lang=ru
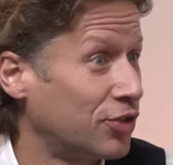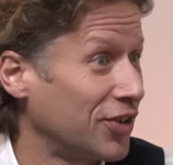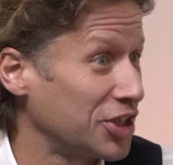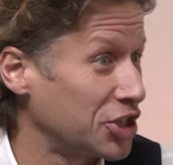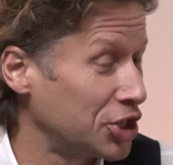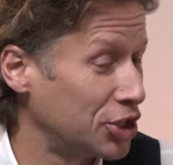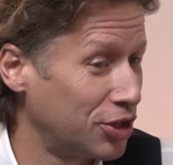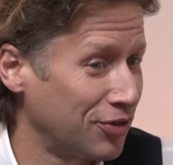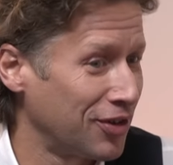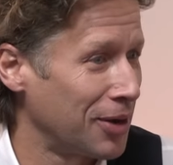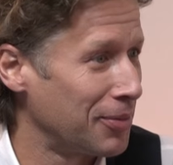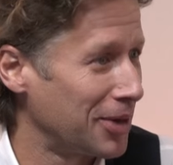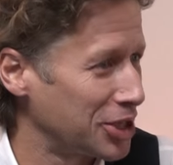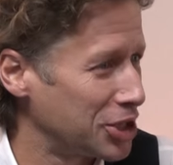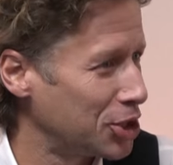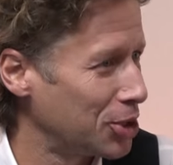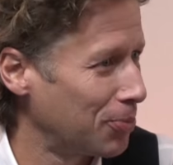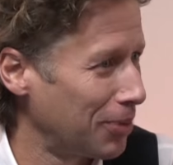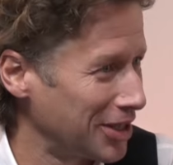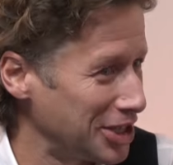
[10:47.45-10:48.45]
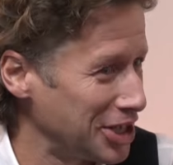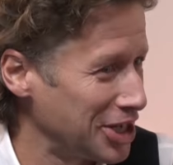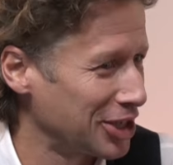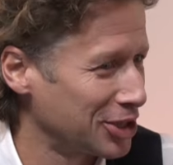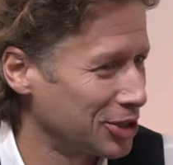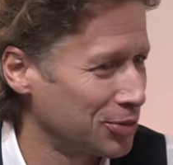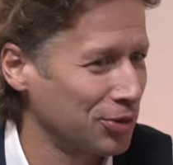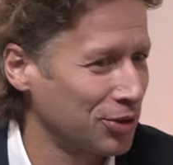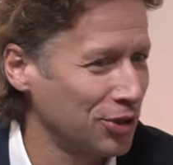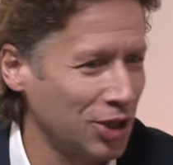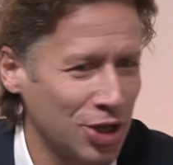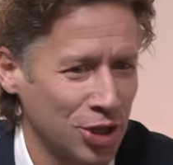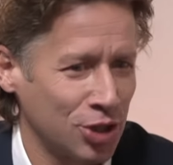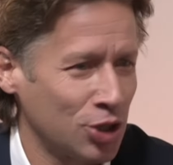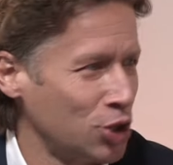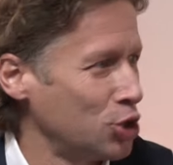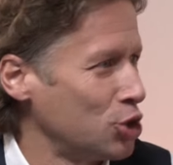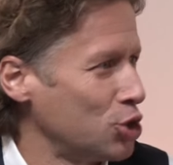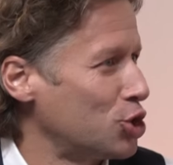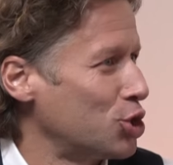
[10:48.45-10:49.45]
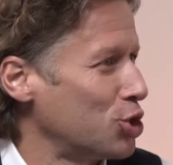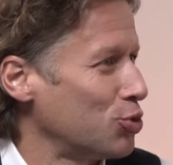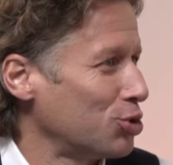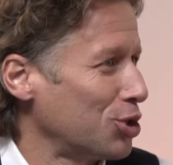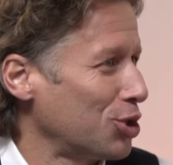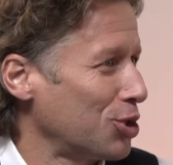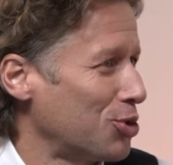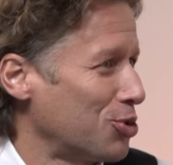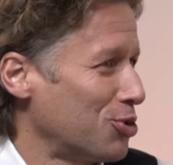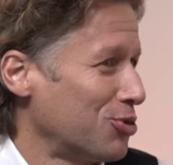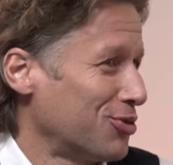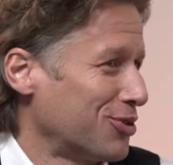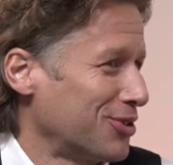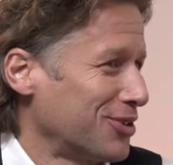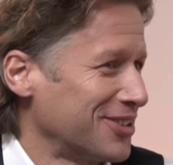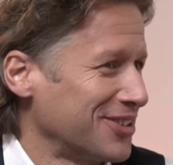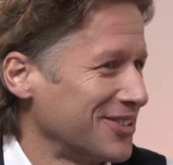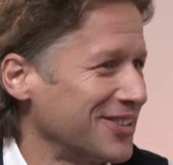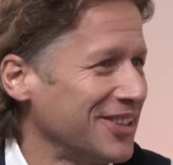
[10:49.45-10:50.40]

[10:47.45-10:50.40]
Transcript: 22 матча подряд, и ничего такого.